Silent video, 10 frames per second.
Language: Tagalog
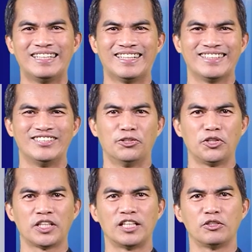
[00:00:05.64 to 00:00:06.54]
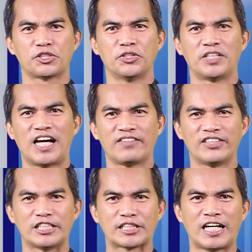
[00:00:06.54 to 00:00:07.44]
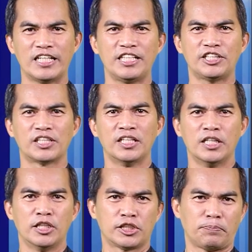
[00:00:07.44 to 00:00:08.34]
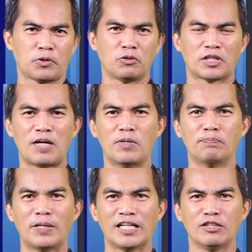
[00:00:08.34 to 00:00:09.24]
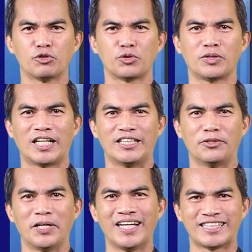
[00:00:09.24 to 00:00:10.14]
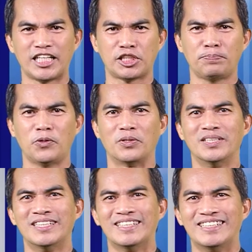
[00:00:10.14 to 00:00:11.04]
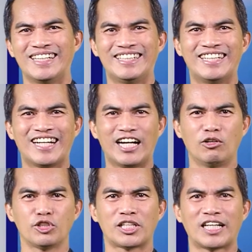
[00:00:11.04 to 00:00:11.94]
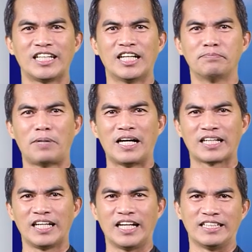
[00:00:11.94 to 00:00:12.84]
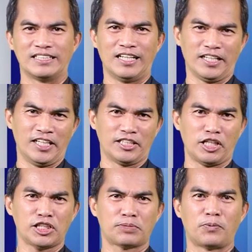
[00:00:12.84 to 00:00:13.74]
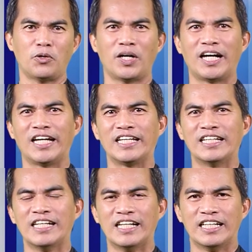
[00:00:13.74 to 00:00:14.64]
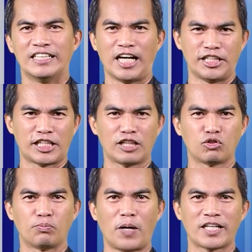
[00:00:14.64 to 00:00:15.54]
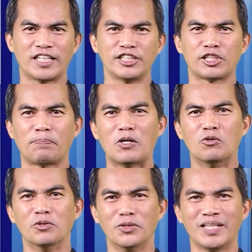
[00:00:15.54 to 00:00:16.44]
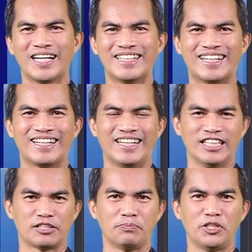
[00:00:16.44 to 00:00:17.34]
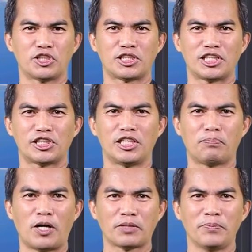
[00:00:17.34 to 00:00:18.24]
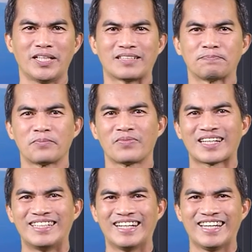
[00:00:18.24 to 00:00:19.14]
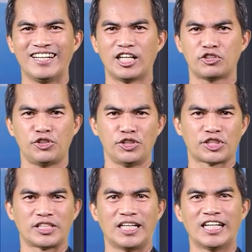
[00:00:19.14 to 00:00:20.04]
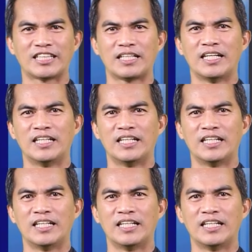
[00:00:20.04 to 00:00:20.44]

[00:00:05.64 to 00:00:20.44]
ng Northern Luzon Adventist College sa programang pangkalusugan o Health Expo na idinao sa kanilang paaralan. Ang Health Expo ay naisakatuparan sa pangunguna ng Health Ministries Department ng Enlac Church at